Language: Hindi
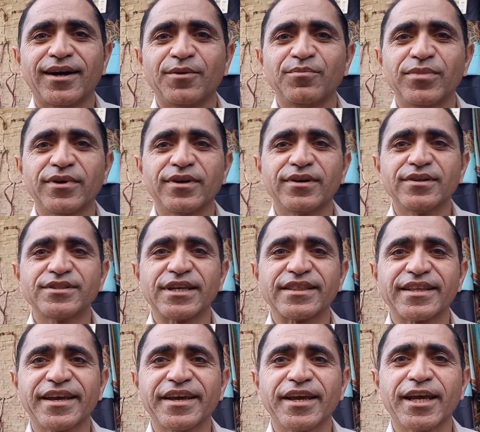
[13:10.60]
अब
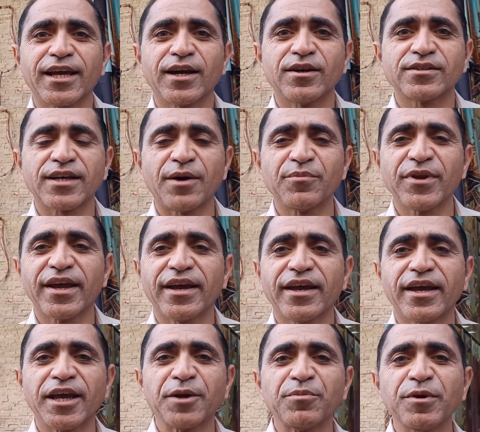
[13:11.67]
चलते हैं सामने है
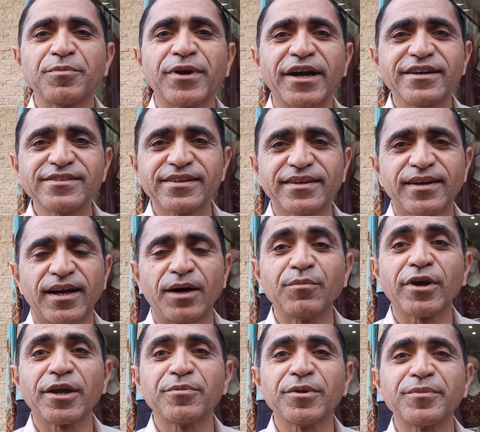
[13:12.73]
ए बी ब्रांड्स
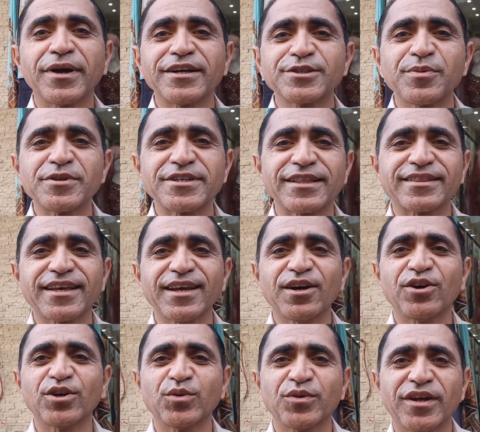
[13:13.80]
अब ए बी ब्रांड्स पे चलते हैं
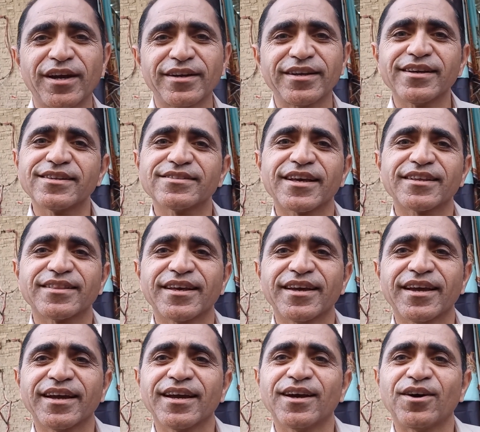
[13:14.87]
और उनके आर्टिकल्स देखते
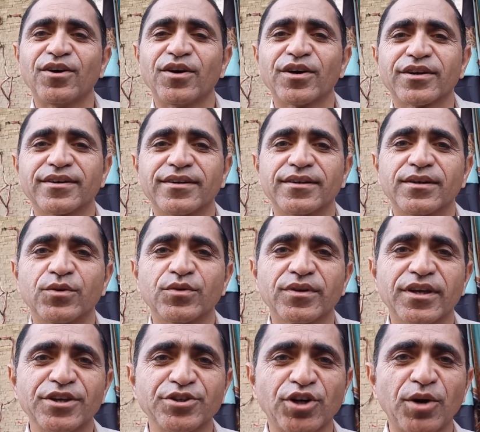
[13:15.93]
हैं और
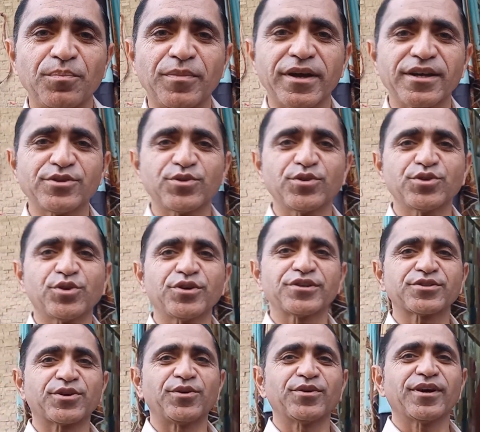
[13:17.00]
उनकी शॉप पे जो जो
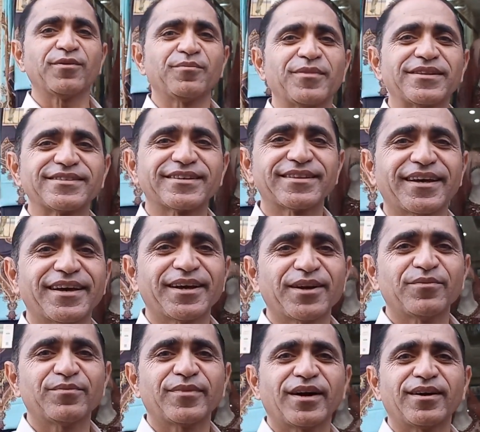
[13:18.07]
डिस्काउंट हमें मिल सकता
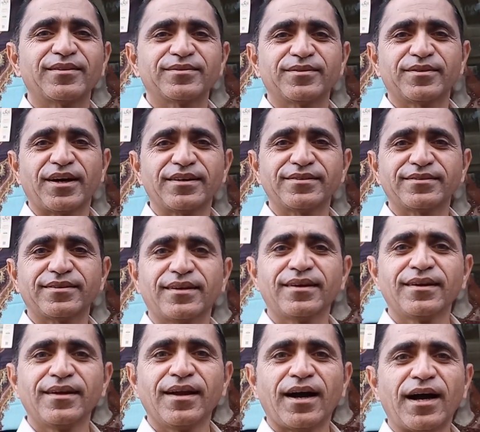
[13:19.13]
है
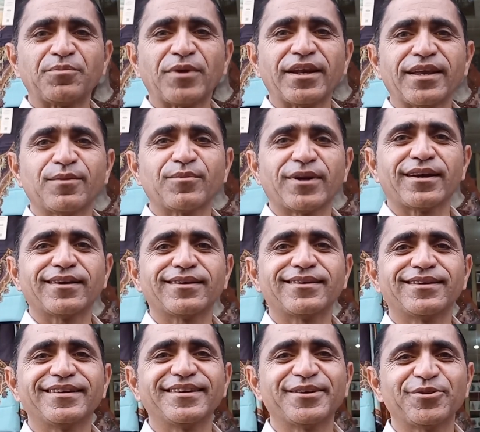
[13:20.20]
आपके लिए
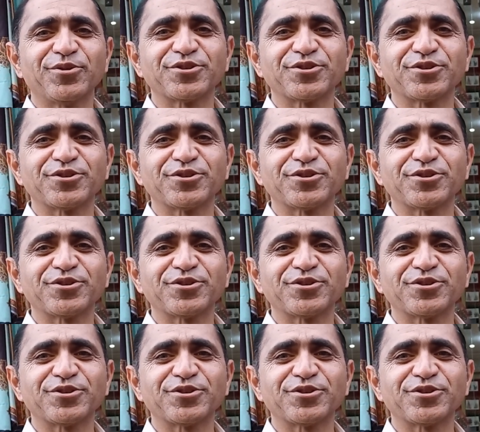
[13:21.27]
मैं